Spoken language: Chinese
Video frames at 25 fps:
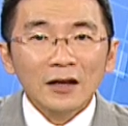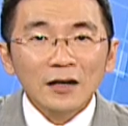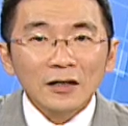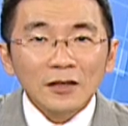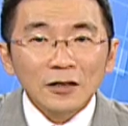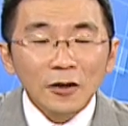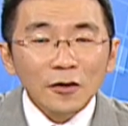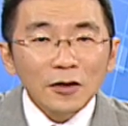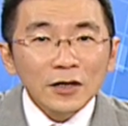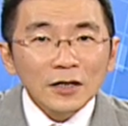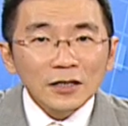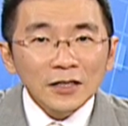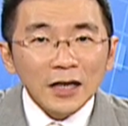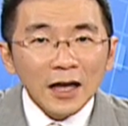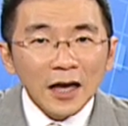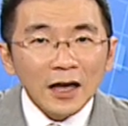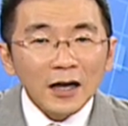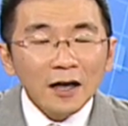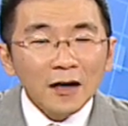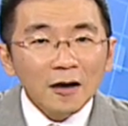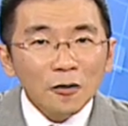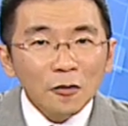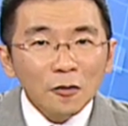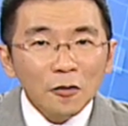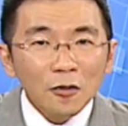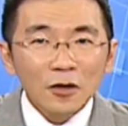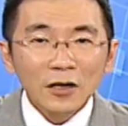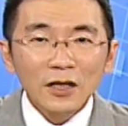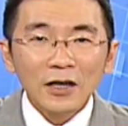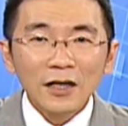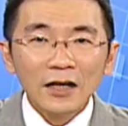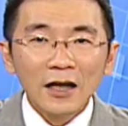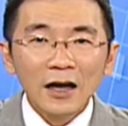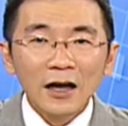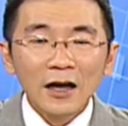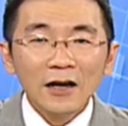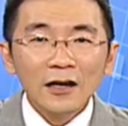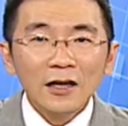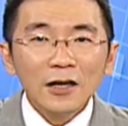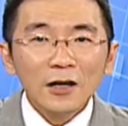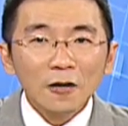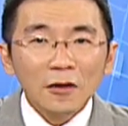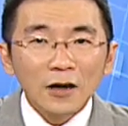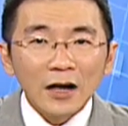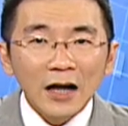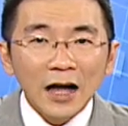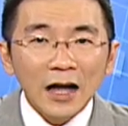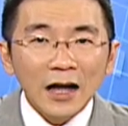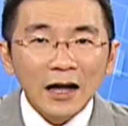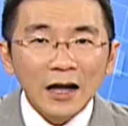有一些获利呢，可以
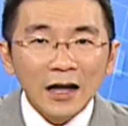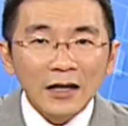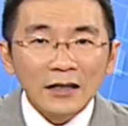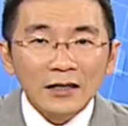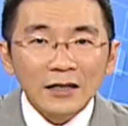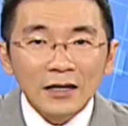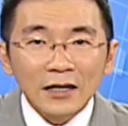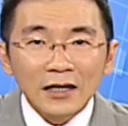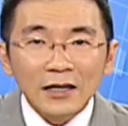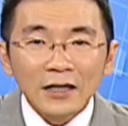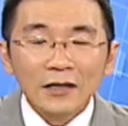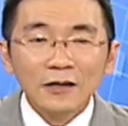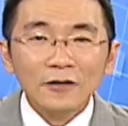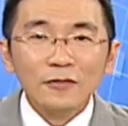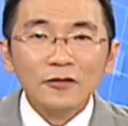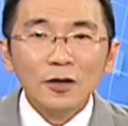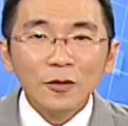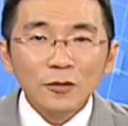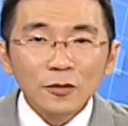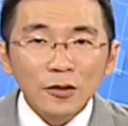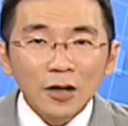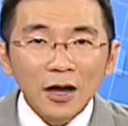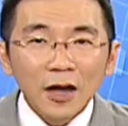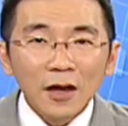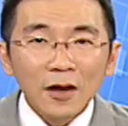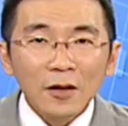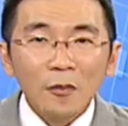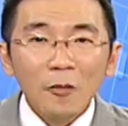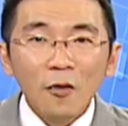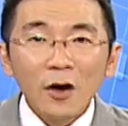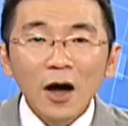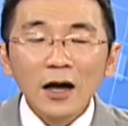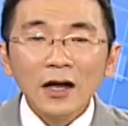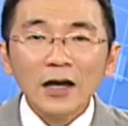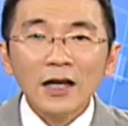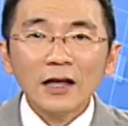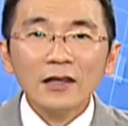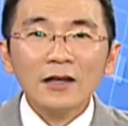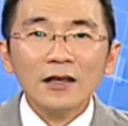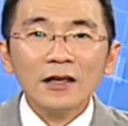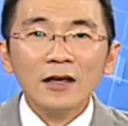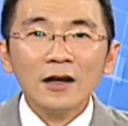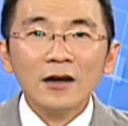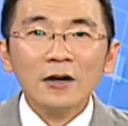嘎嘎登起，对不对？Walking，